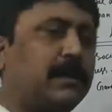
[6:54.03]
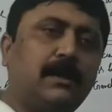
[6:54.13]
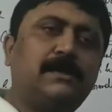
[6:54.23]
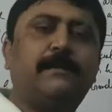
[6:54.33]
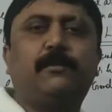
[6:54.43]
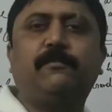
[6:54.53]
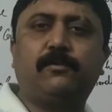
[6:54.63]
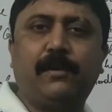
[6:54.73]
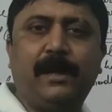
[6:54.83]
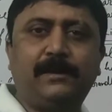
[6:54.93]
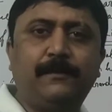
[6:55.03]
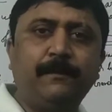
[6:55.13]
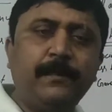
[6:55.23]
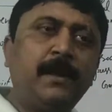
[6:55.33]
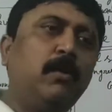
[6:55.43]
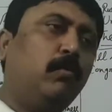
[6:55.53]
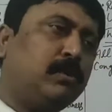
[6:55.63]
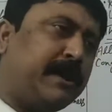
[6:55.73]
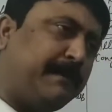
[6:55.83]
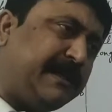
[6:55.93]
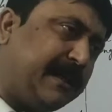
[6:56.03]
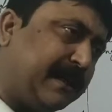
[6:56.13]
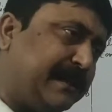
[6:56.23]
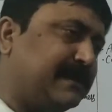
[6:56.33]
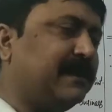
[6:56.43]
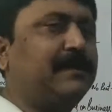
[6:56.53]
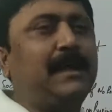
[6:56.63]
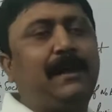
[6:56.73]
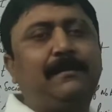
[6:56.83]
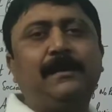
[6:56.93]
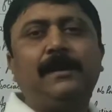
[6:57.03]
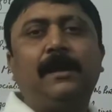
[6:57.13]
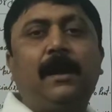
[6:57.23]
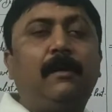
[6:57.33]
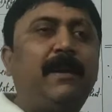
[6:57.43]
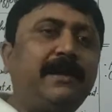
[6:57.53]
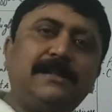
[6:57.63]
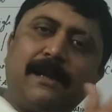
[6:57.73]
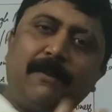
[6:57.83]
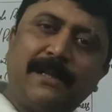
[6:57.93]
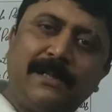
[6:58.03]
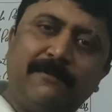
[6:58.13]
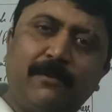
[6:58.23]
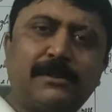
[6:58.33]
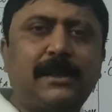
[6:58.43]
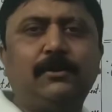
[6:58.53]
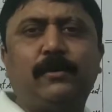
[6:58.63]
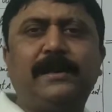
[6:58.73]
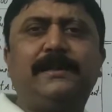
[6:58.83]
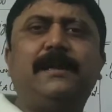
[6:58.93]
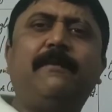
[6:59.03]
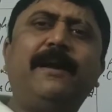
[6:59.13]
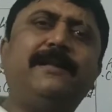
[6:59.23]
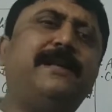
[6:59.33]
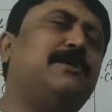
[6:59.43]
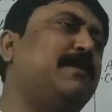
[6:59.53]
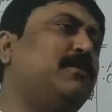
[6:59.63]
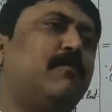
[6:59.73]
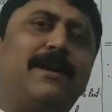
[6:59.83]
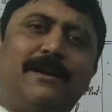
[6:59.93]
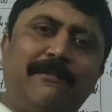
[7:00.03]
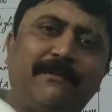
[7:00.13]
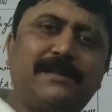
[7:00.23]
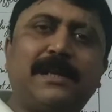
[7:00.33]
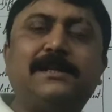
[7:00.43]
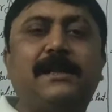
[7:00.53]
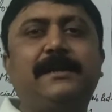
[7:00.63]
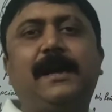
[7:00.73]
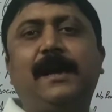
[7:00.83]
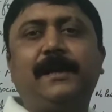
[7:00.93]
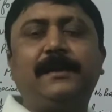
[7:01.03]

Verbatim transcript: द कंसेप्ट ऑफ स्वराज उसके पीछे रीजन था हमारी सामाजिक व्यवस्था जो रही थी हमारे देश में जो वर्ण व्यवस्था चली आ